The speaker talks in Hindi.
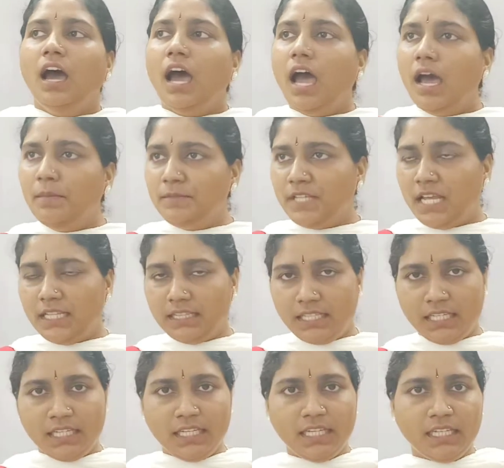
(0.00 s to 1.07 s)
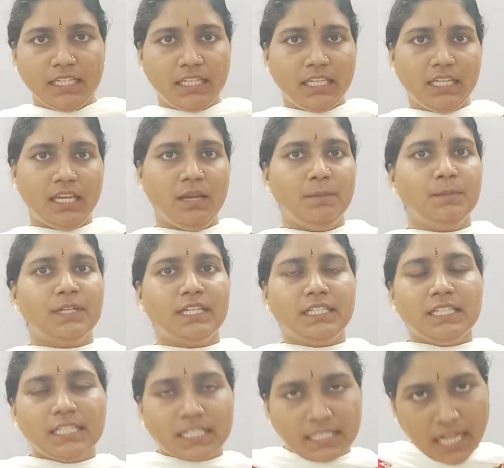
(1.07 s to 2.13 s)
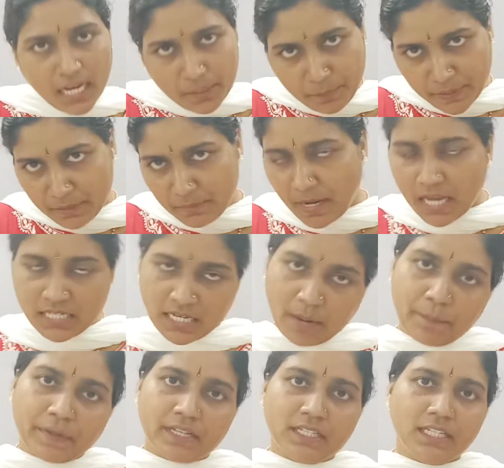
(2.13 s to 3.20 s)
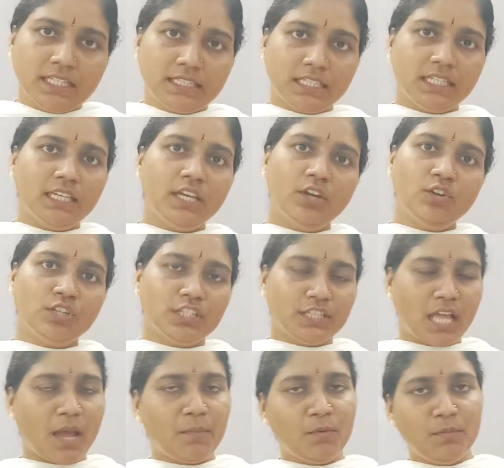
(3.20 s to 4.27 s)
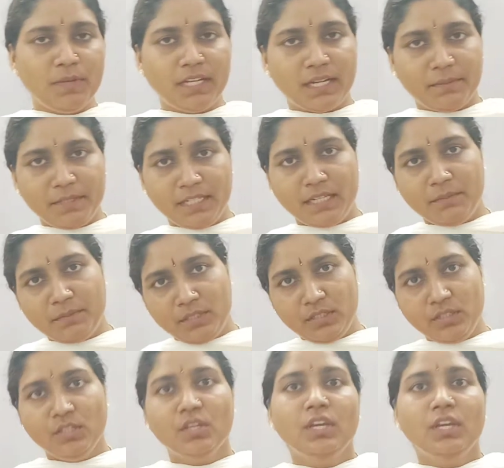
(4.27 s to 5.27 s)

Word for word: आप जानते हैं कि हम रटी रटाई परिभाषा पढ़ लेते हैं और किताबों में कभी कभी